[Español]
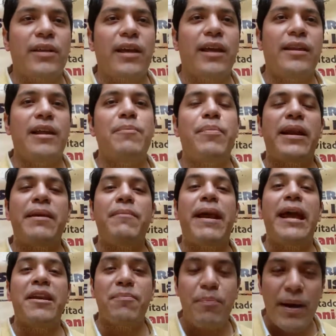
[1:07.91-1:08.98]
del
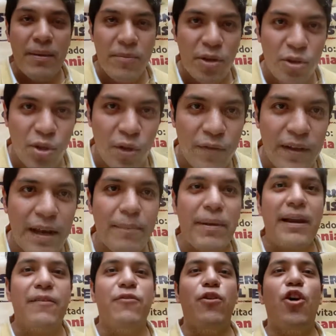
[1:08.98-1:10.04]
primer premio Teófila
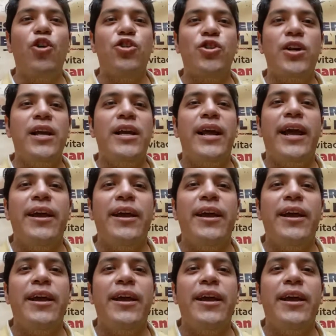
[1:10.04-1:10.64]
Palafox,